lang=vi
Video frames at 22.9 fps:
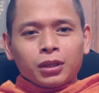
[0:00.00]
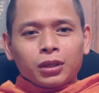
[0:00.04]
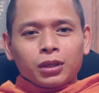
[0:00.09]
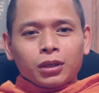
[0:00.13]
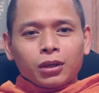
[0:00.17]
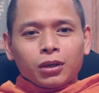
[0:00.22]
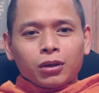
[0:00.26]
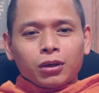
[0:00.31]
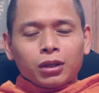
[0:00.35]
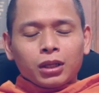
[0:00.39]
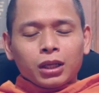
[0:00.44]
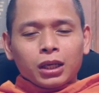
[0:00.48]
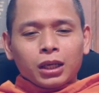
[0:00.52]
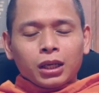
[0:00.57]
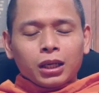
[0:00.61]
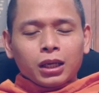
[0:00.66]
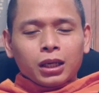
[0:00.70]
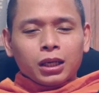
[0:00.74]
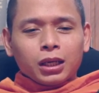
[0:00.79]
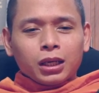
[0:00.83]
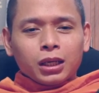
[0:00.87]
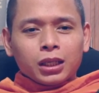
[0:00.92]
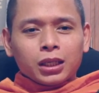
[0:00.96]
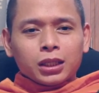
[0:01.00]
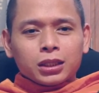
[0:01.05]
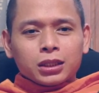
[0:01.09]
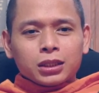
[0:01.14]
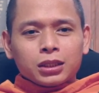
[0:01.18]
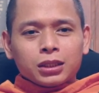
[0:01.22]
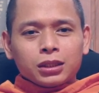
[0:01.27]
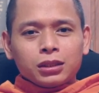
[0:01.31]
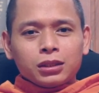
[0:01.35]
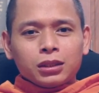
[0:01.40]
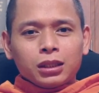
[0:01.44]
có lần à,
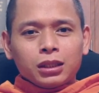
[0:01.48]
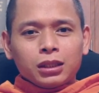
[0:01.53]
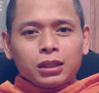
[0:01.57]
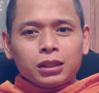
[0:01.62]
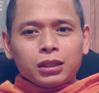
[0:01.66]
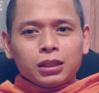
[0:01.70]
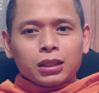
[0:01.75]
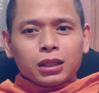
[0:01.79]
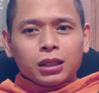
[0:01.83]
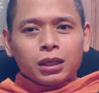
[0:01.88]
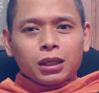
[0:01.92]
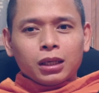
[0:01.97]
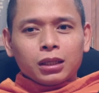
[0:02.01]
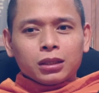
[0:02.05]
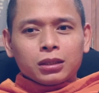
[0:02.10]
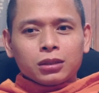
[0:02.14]
sư đi à,